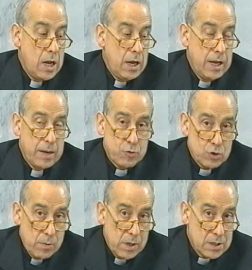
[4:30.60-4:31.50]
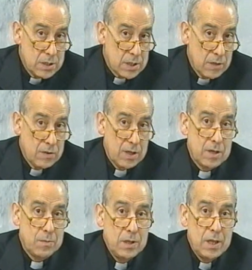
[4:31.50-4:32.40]
La posible existencia
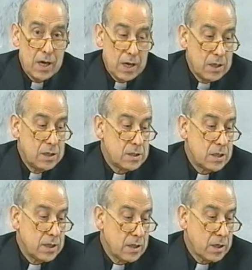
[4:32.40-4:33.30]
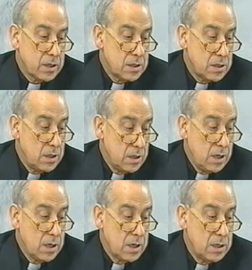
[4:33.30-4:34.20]
de vida extraterrestre
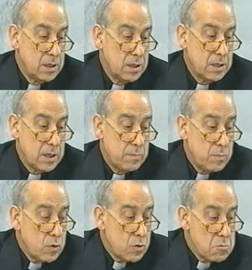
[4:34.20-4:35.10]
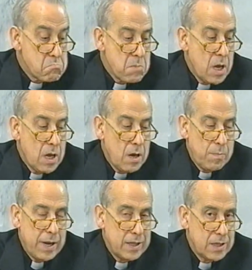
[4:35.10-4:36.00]
inteligente tampoco
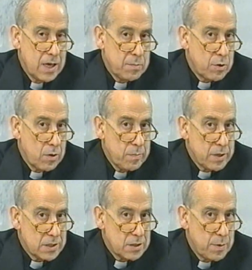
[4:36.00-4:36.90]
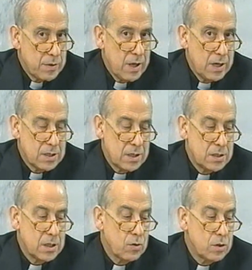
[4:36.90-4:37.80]
plantea problemas especiales en
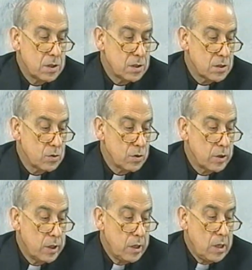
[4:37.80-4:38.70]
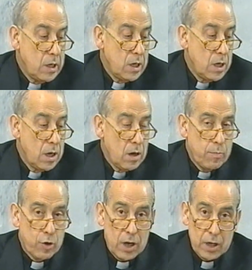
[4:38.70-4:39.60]
este contexto.
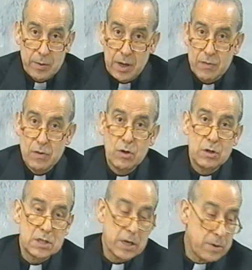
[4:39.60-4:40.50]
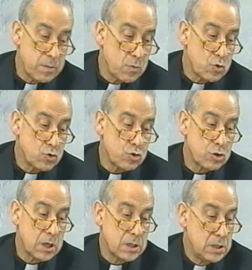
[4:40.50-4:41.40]
Por la revelación sabemos
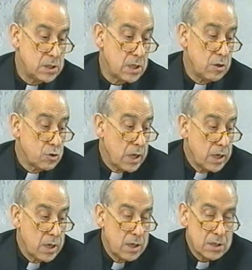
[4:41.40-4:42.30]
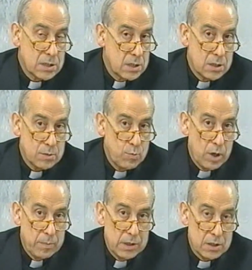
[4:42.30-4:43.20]
que existen los ángeles, seres
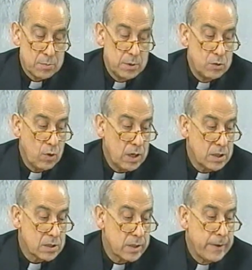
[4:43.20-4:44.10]
puramente espirituales.